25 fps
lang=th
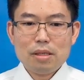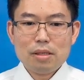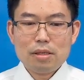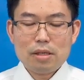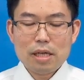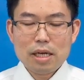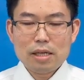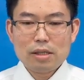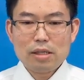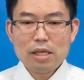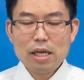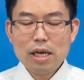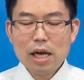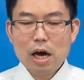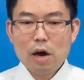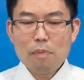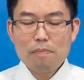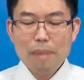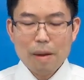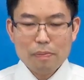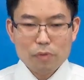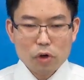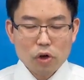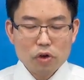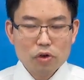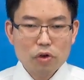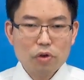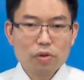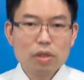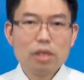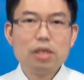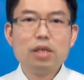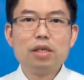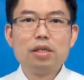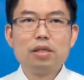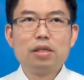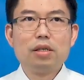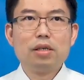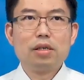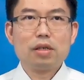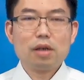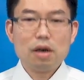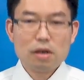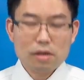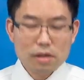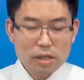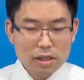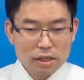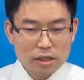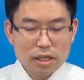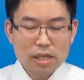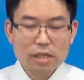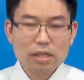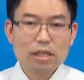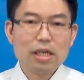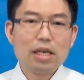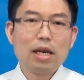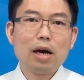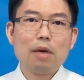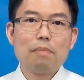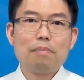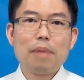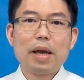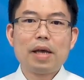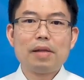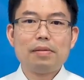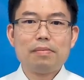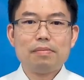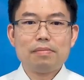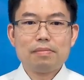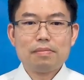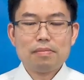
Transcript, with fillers: สิ่งที่เราปรับโทษคนอื่นก็คือสิ่งที่เราเป็น